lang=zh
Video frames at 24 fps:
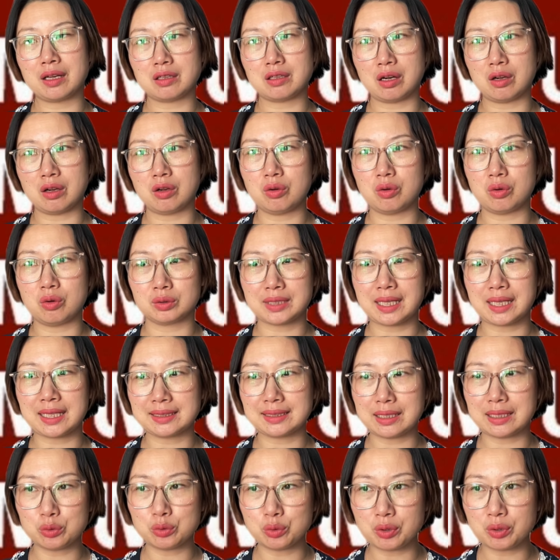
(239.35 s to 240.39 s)
然后他
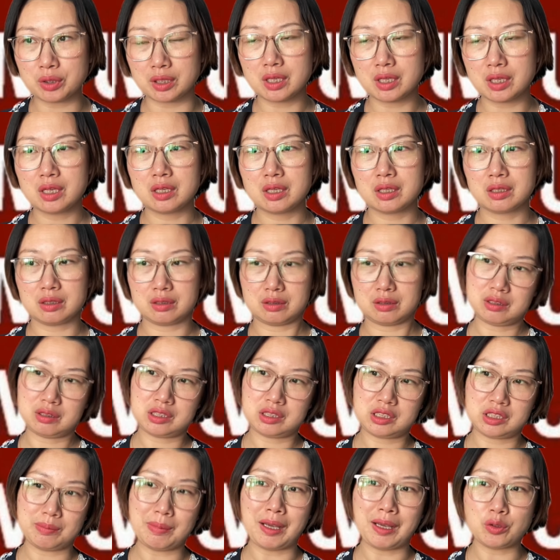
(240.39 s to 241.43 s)
带队，呃，
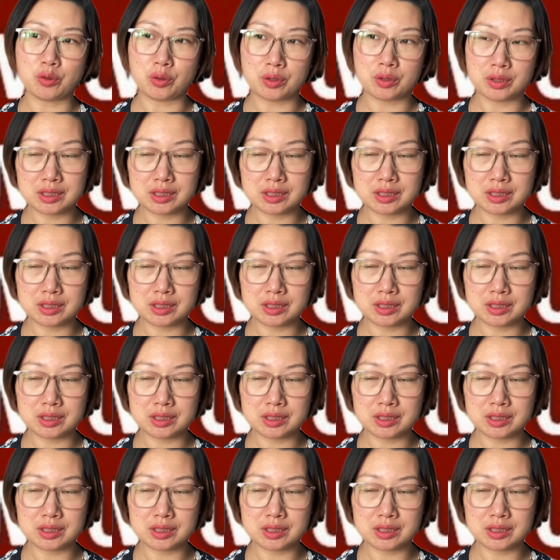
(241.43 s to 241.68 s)
起码有一个